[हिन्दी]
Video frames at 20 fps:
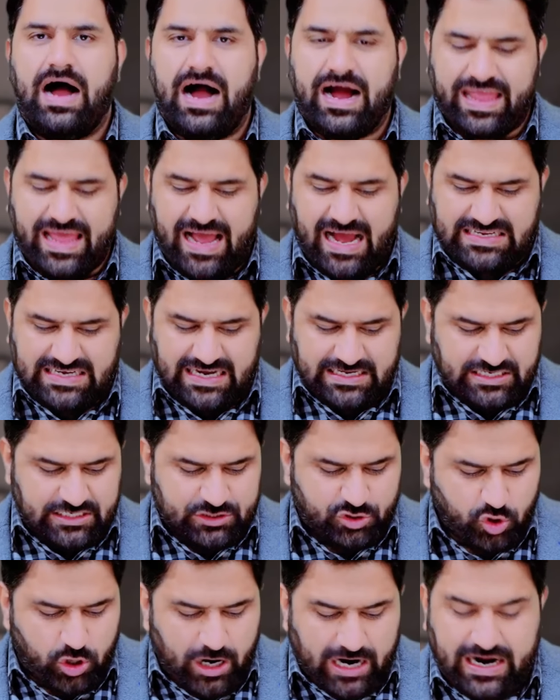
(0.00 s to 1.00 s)
आगे आ जाए
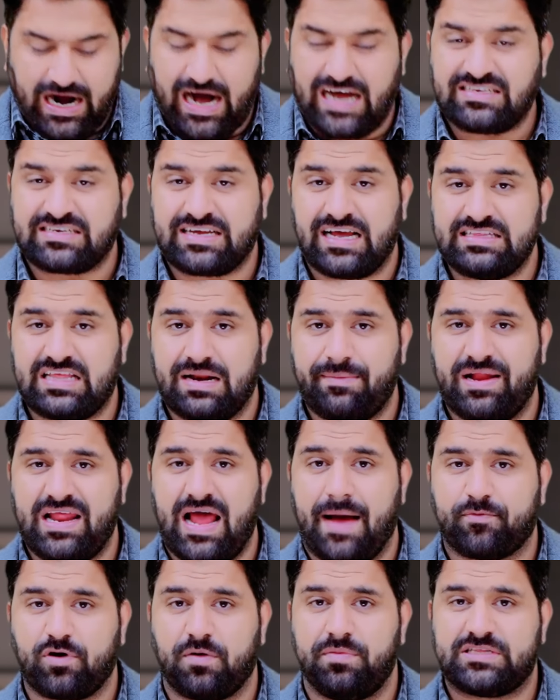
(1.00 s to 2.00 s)
जी जो आगाज के अंदर
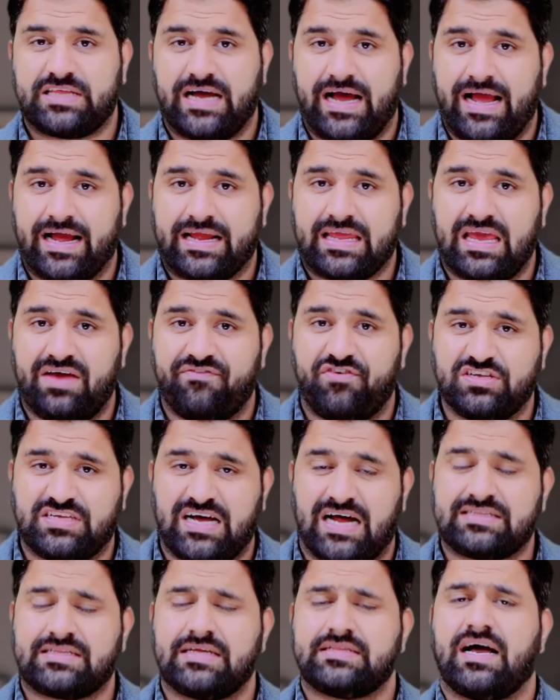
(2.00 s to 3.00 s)
मैंने आपको बताया कि
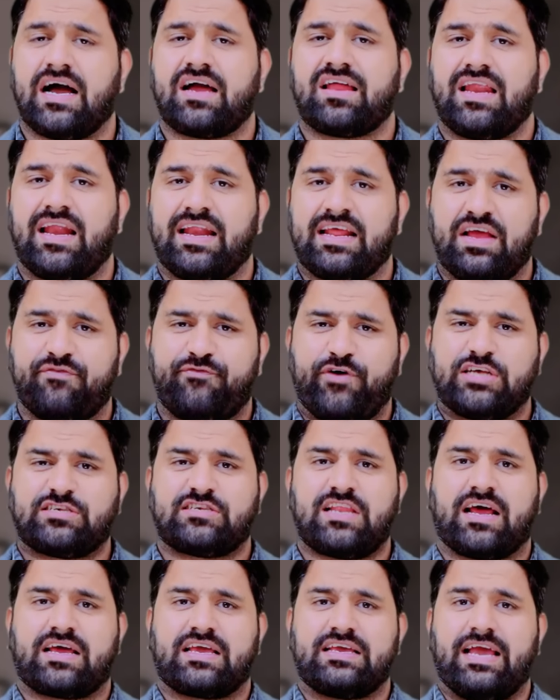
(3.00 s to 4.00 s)
वजारत दाखिला ने यह
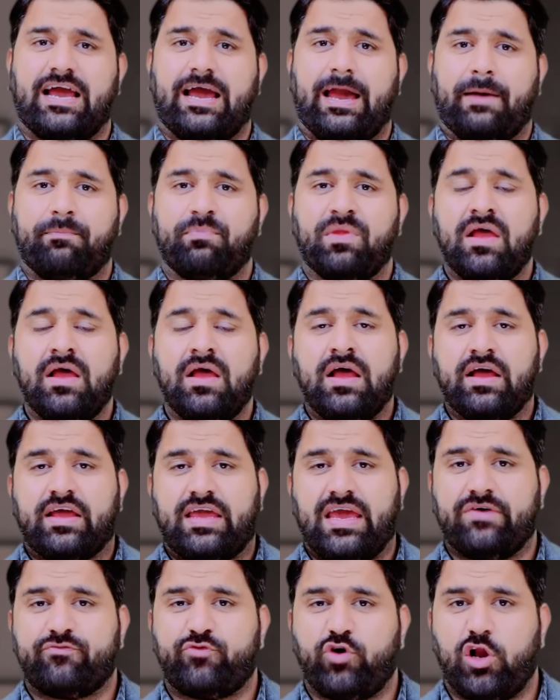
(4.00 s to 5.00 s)
फैसला किया है
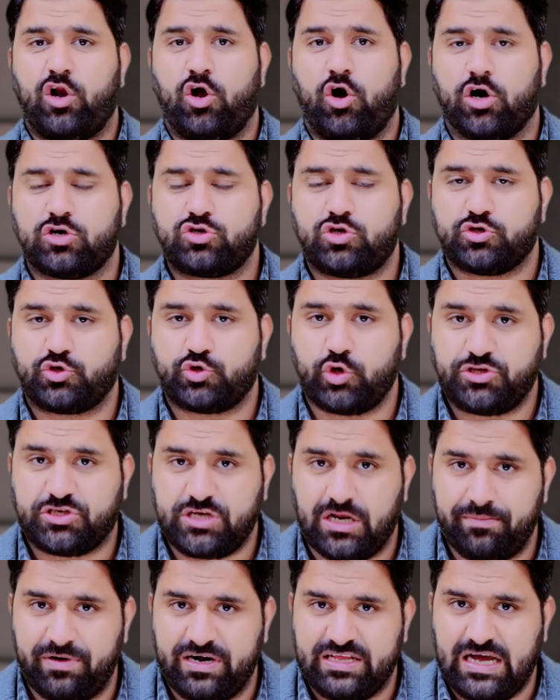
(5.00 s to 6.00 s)
कि वो लोग जो
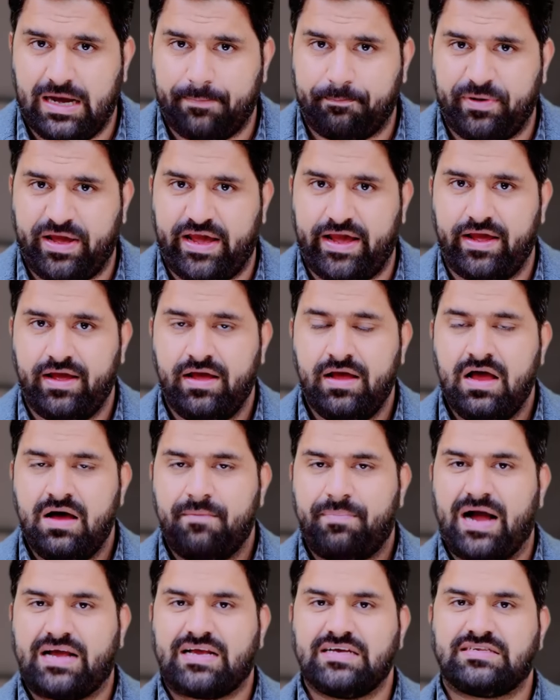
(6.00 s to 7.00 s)
सोशल मीडिया पे
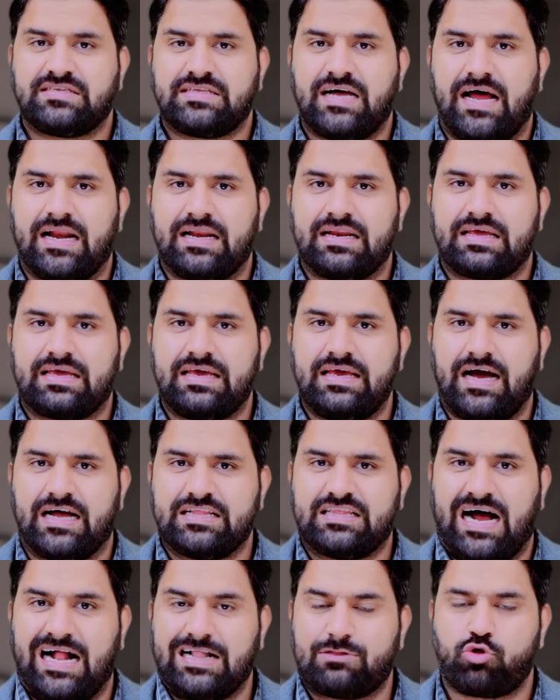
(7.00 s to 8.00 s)
पाकिस्तान की
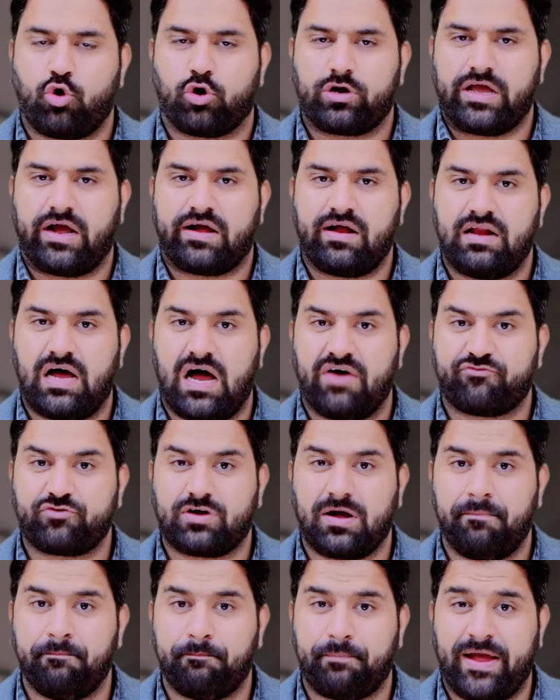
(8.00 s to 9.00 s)
अदालतों के खिलाफ
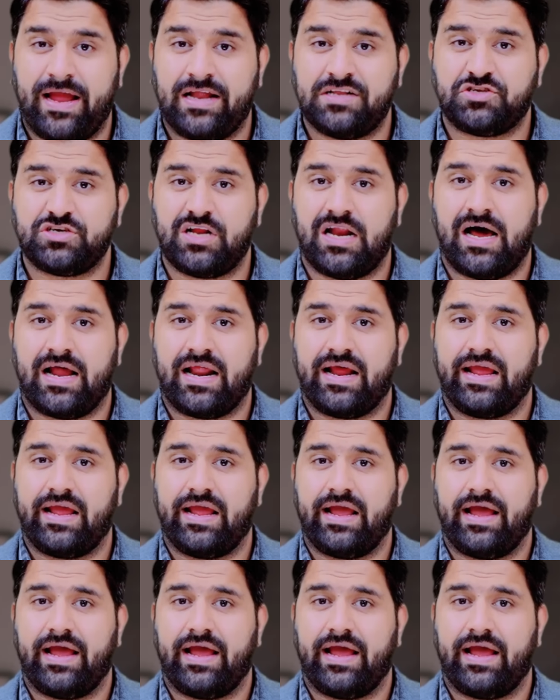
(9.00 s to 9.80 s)
कंपेन चला रहे